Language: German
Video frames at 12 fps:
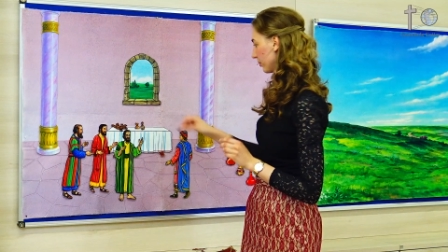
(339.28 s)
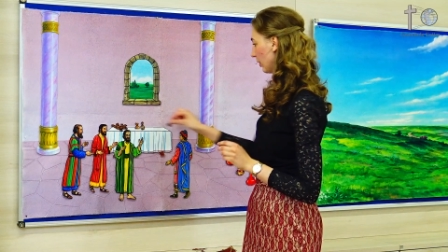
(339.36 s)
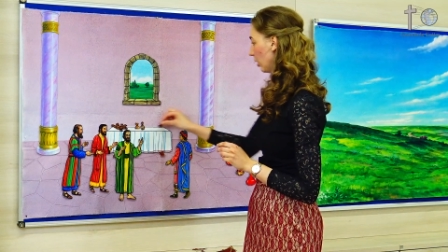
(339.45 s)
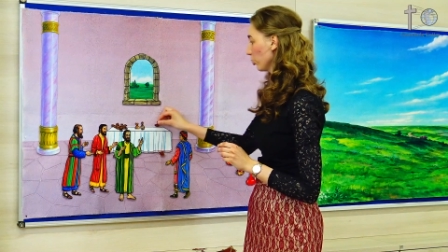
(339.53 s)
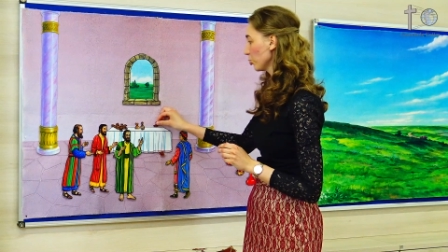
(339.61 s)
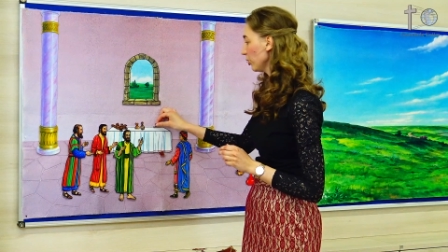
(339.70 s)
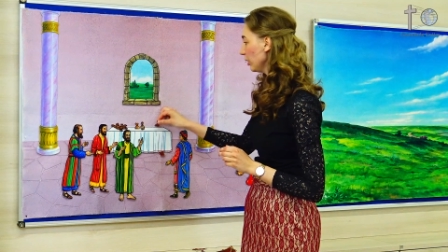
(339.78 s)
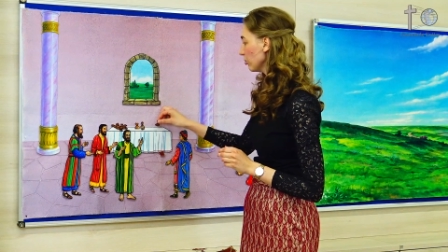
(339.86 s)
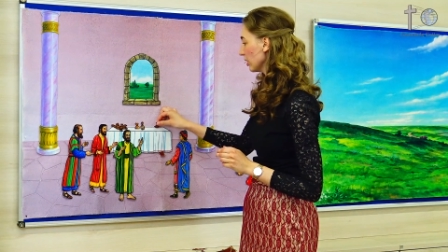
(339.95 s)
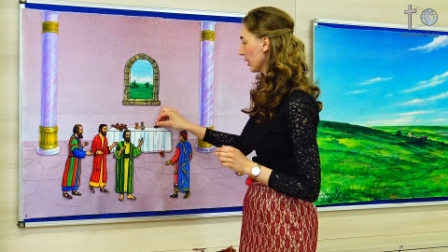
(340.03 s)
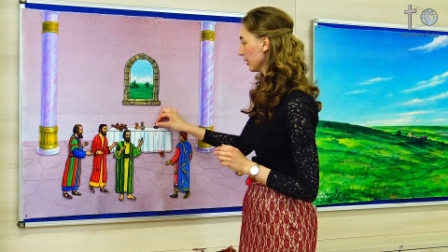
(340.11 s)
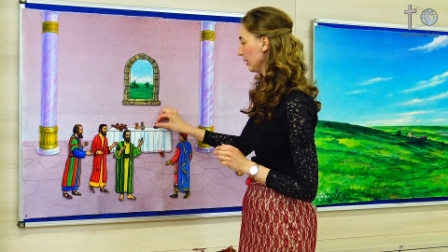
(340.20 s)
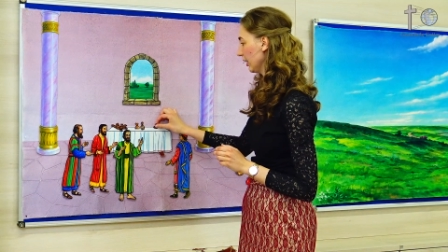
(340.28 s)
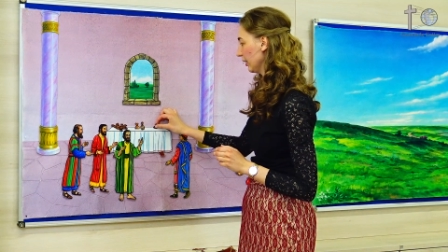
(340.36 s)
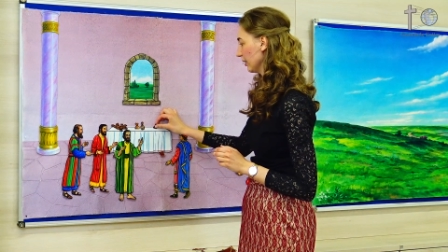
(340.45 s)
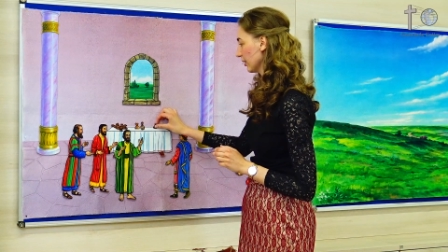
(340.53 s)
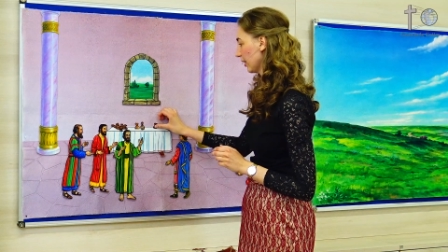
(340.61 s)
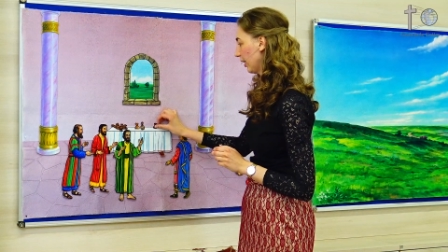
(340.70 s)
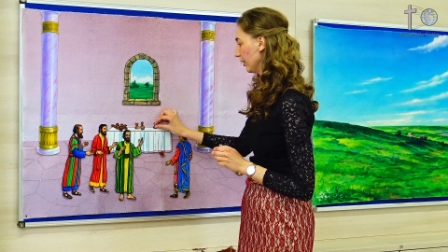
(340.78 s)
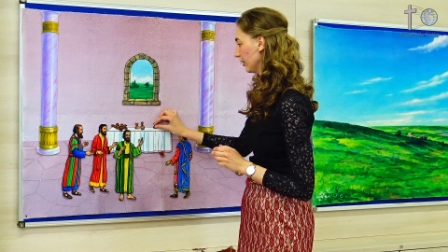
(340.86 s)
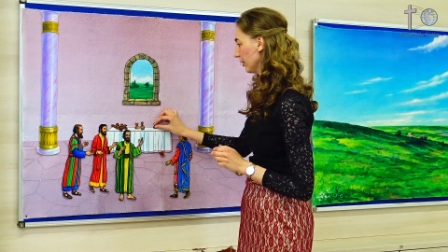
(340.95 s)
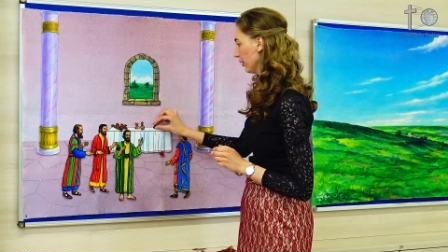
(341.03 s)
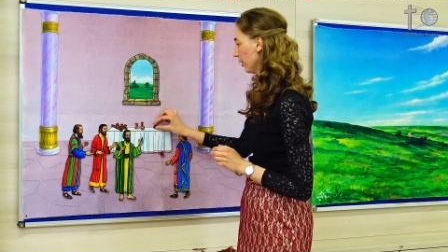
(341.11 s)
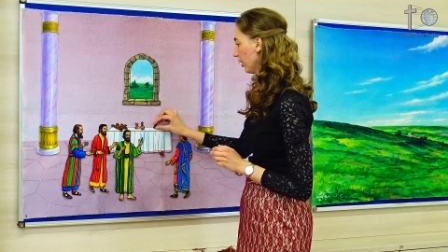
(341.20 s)
Auch zu ihm sagte er das
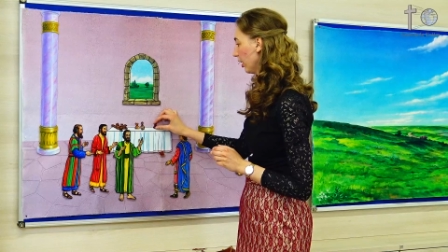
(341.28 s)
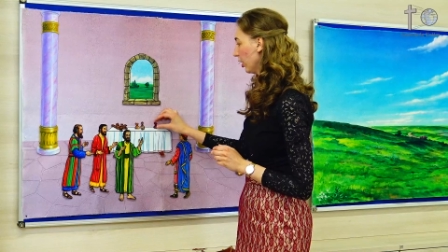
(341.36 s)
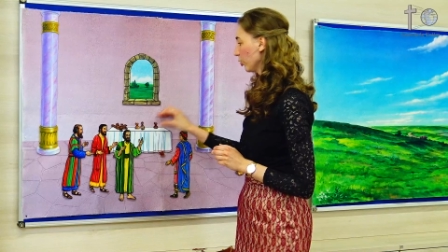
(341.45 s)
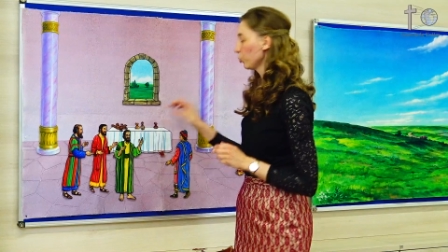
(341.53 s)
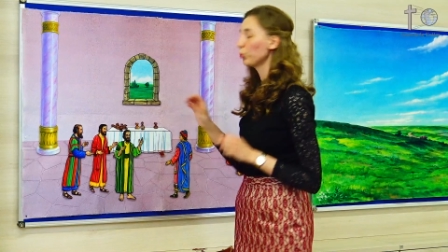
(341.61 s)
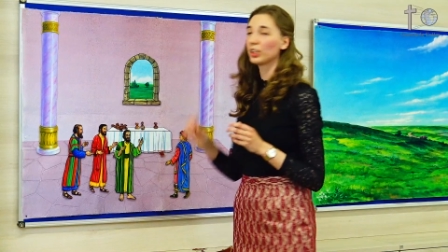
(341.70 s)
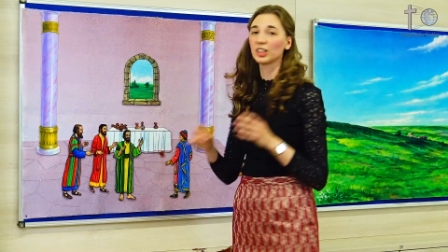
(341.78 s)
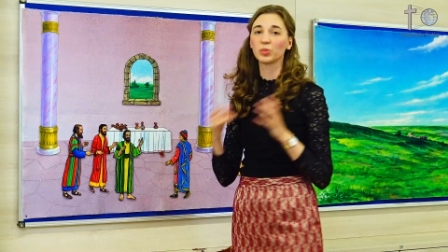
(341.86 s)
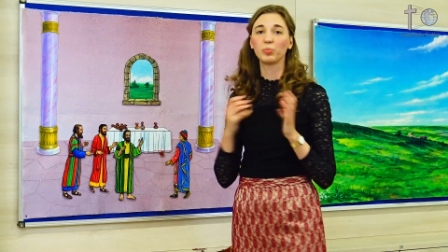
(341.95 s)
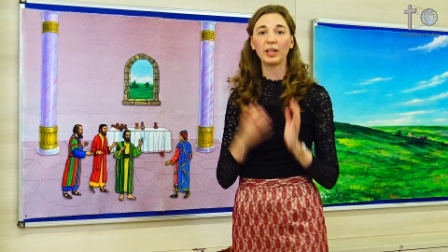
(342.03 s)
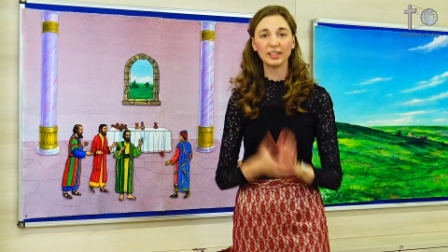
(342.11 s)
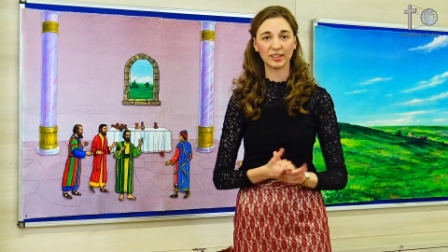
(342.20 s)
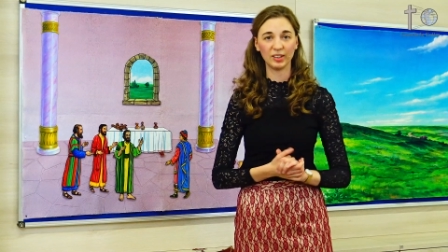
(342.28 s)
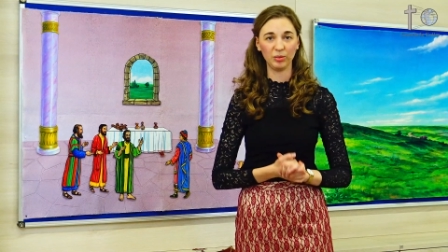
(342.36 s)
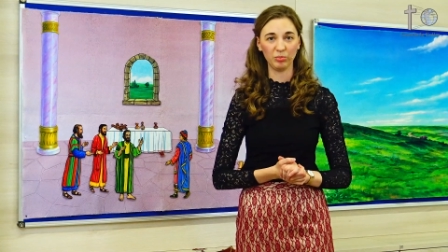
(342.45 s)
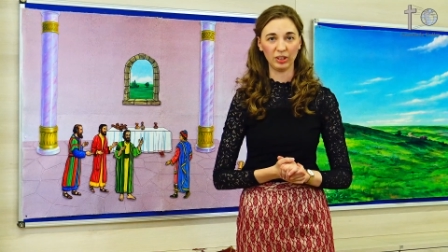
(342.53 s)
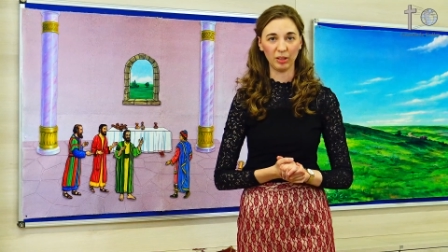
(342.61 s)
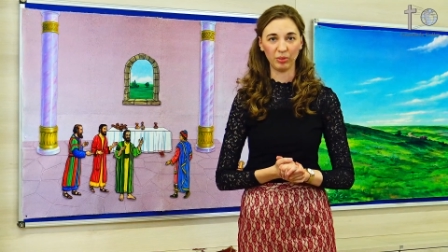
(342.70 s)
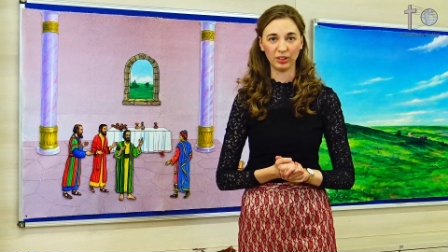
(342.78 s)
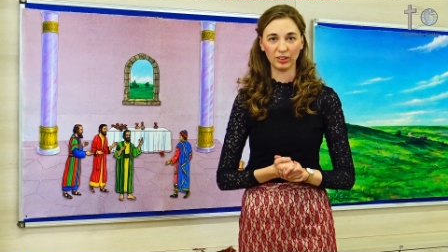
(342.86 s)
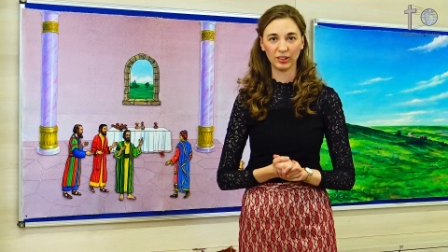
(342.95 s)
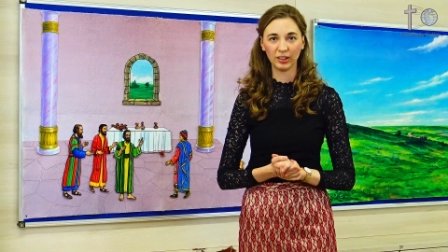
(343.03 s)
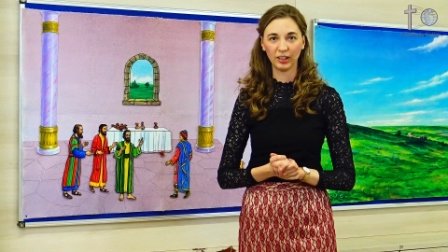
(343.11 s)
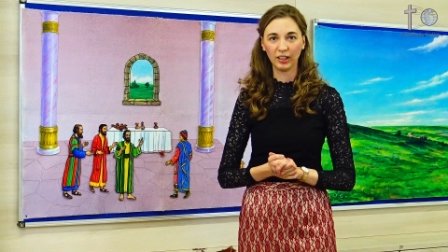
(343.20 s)
Gleiche. Tue das Beste damit.